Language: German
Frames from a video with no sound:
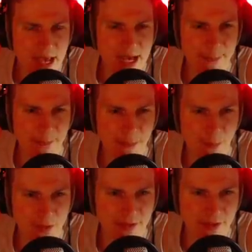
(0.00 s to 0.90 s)
HP
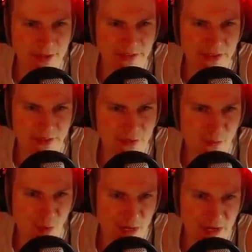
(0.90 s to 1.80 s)
pro Level. Das heißt,
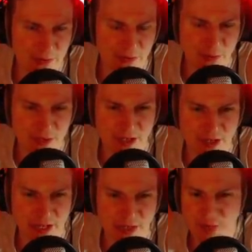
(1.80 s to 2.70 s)
Marksmans werden
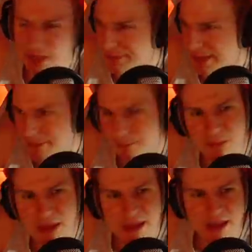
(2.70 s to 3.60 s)
generell viel HP haben.
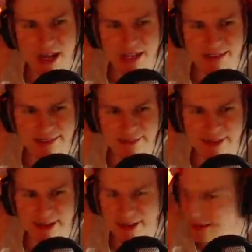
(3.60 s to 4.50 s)
Allerdings
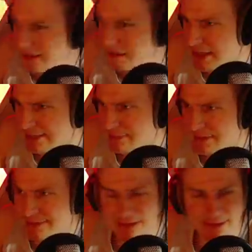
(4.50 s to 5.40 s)
werden einige
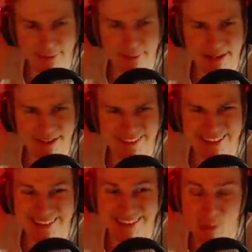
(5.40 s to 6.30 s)
Marksmans anders behandelt, weil
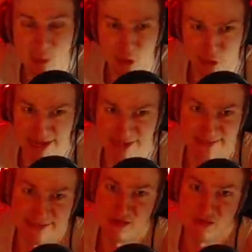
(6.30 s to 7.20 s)
das Solo-Laner
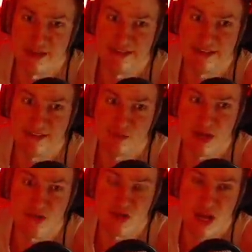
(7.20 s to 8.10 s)
sind. Und dann sagt sich,
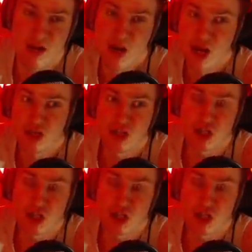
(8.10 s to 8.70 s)
right, okay, diese